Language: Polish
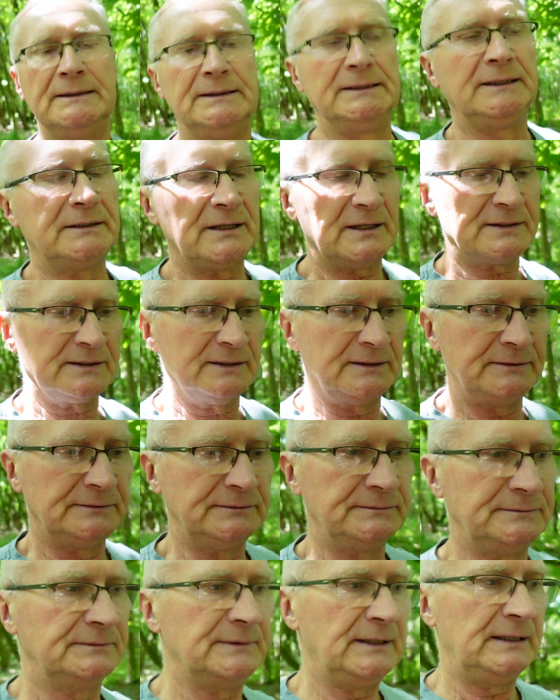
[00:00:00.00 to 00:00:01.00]
I to
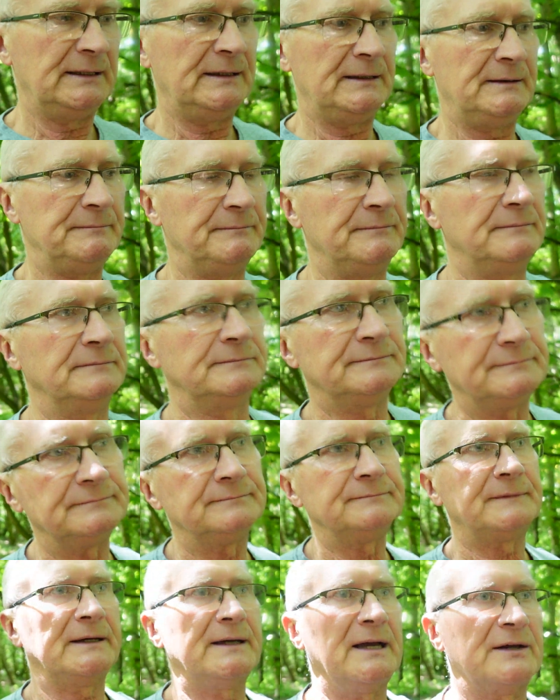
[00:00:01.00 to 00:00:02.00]
są,
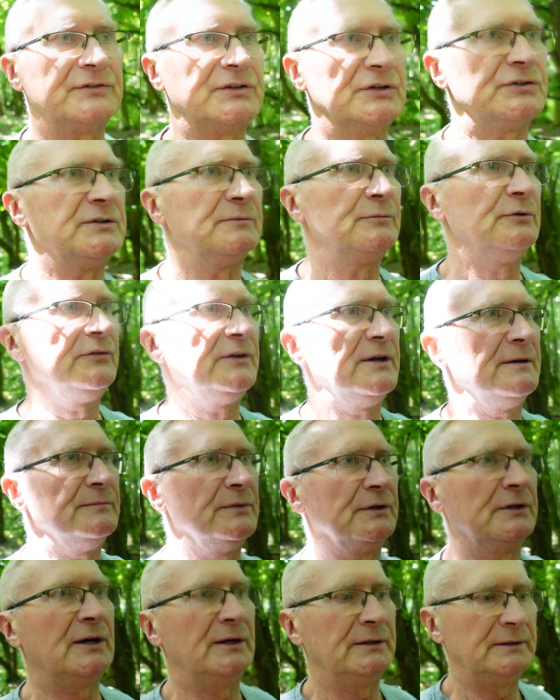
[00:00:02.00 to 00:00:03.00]
tak jak wcześniej mówiłem,
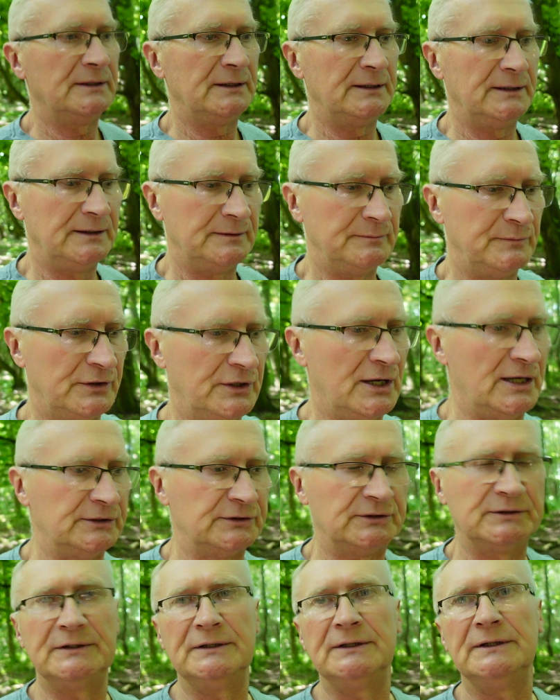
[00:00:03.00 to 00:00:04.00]
mono, mono,
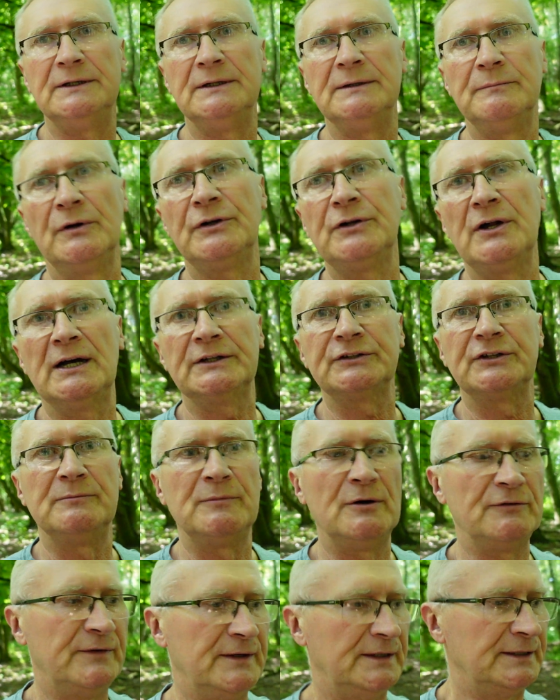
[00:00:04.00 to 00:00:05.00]

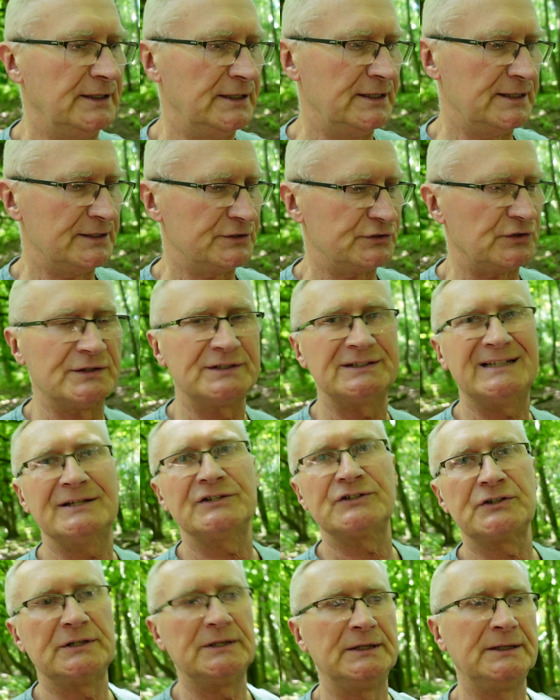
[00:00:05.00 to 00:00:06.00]
monoatomowe
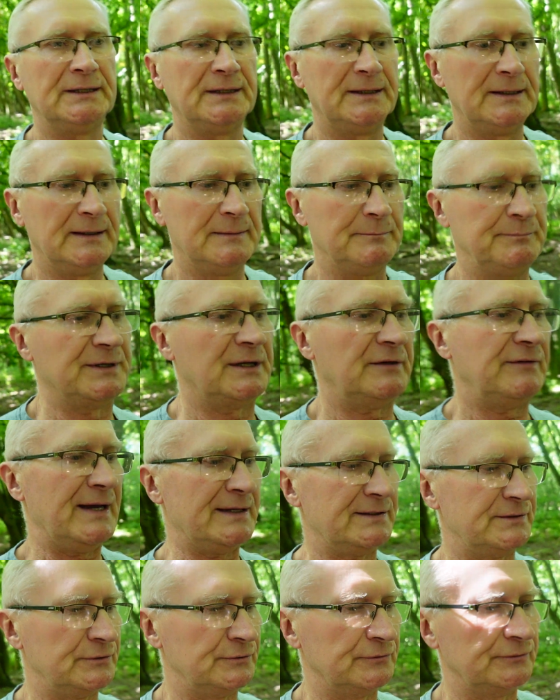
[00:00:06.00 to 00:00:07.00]
cząsteczki
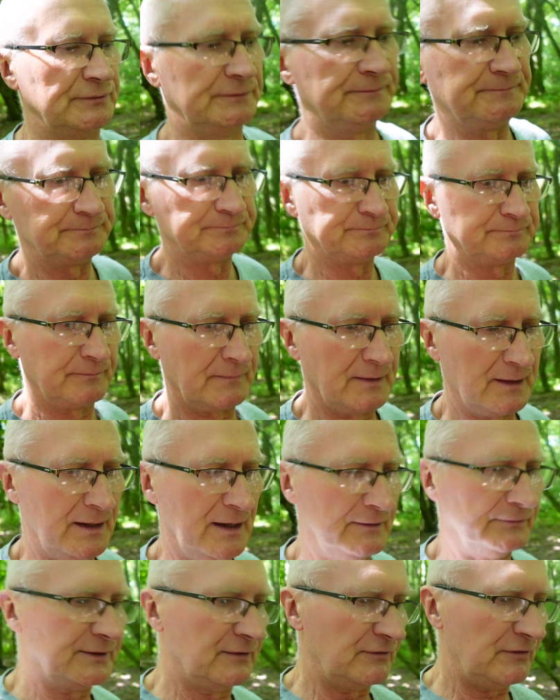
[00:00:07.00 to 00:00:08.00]
pierwiastków.
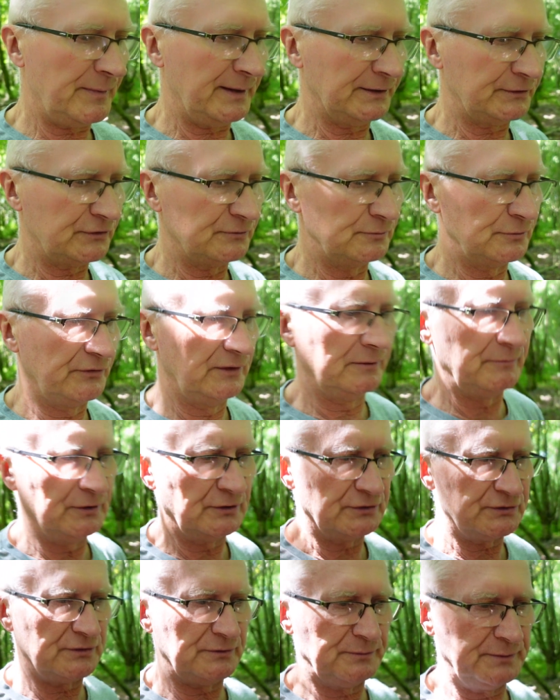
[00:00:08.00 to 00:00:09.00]
A w tym wypadku mówimy
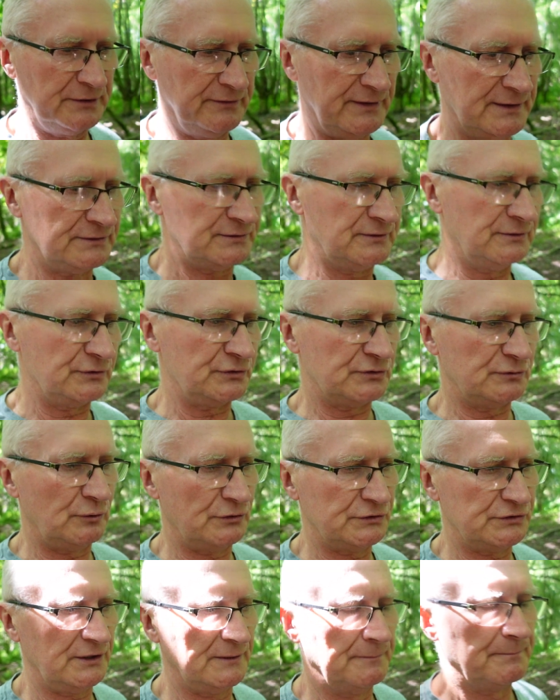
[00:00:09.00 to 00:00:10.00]
o, o
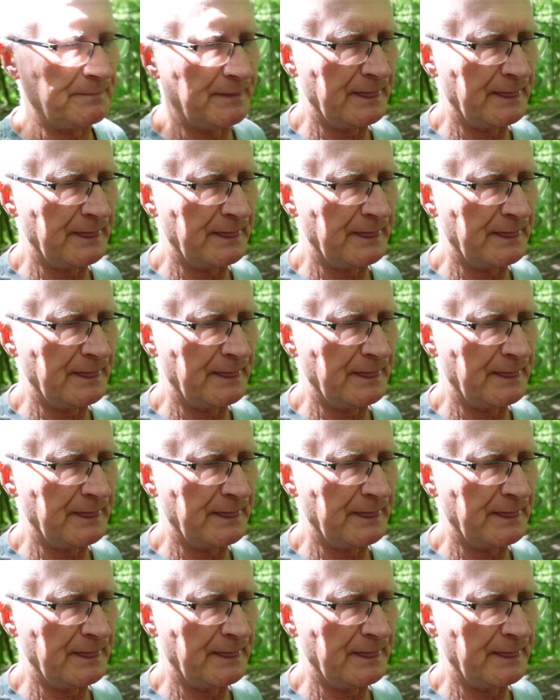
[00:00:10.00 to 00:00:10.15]
złocie